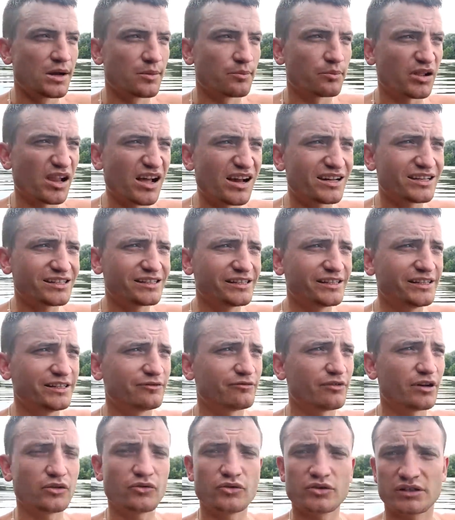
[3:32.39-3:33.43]
Плакать,
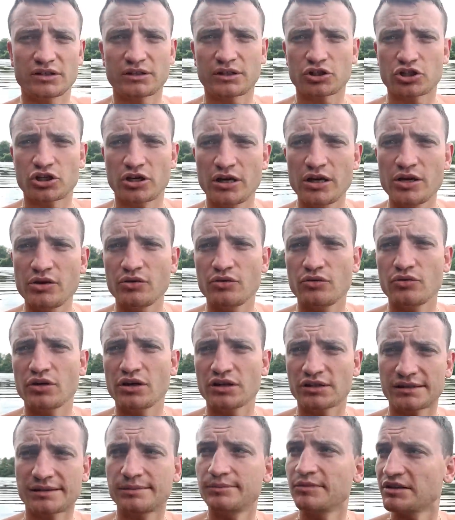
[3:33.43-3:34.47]
Володя, к сожалению,
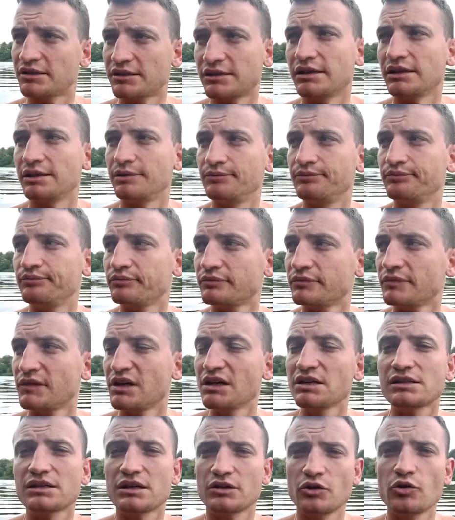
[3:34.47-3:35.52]
нет смысла.
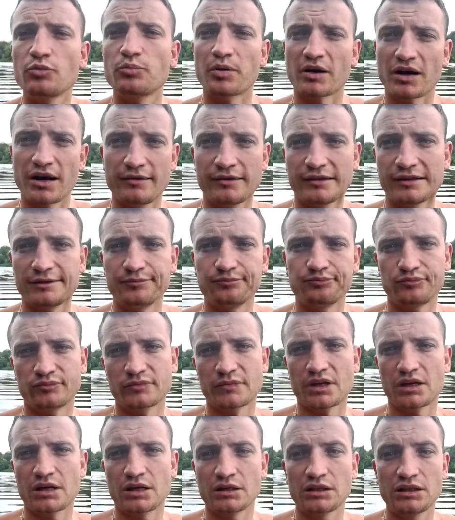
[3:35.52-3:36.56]
Есть одно правило.
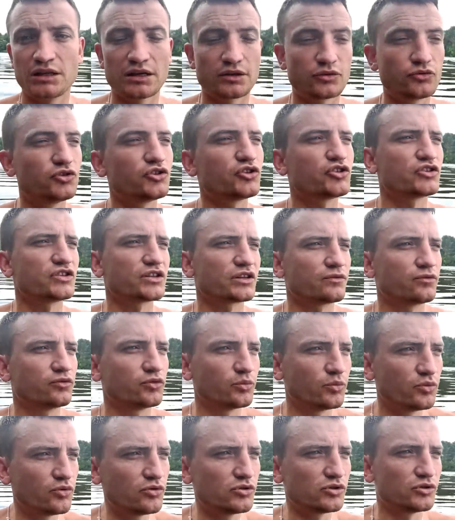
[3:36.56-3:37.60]
Как ты относишься к
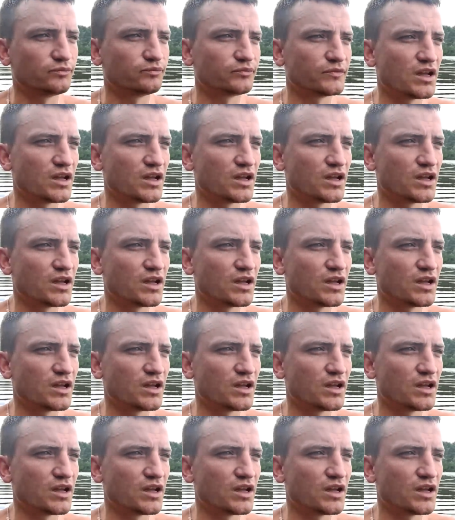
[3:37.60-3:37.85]
футболу,